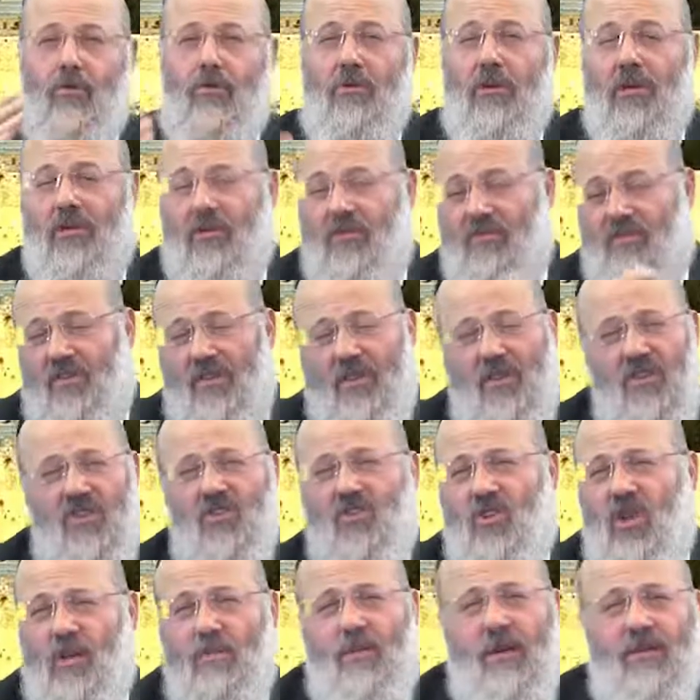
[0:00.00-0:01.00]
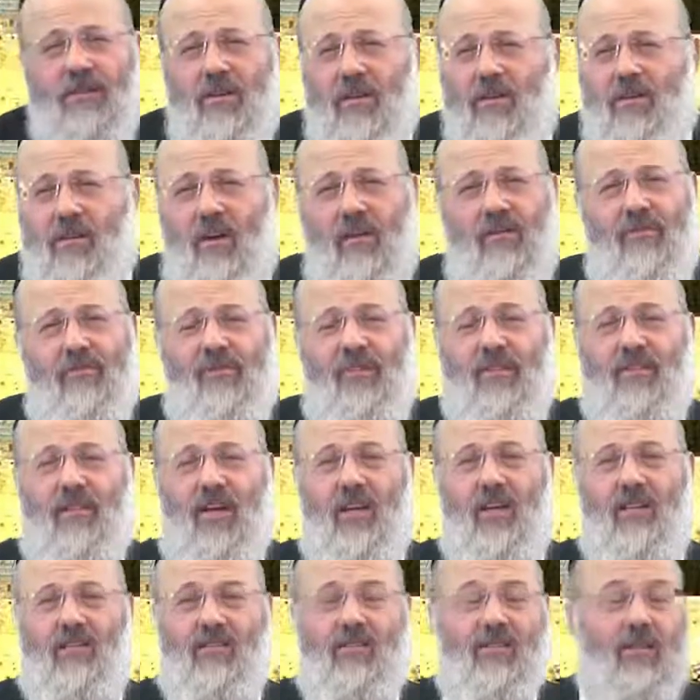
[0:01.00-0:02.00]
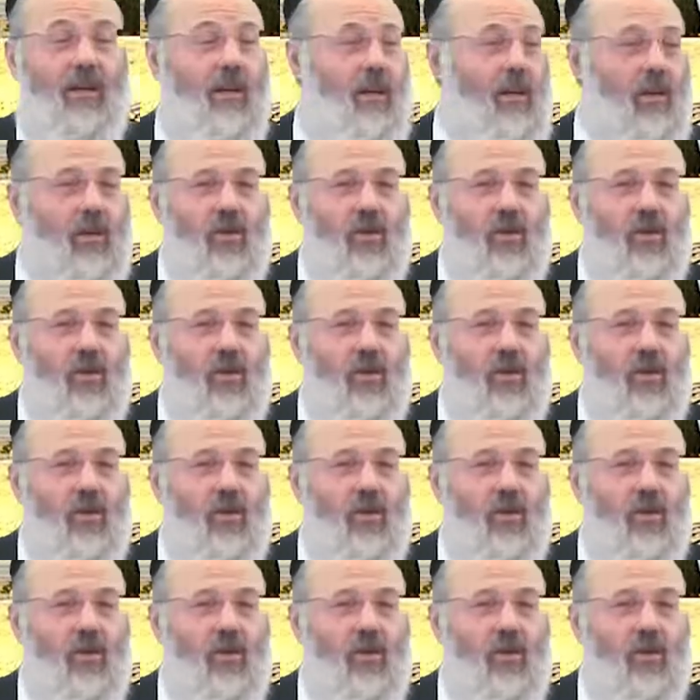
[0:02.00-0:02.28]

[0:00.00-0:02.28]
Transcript: les Tifilines, je les mettais en vitesse.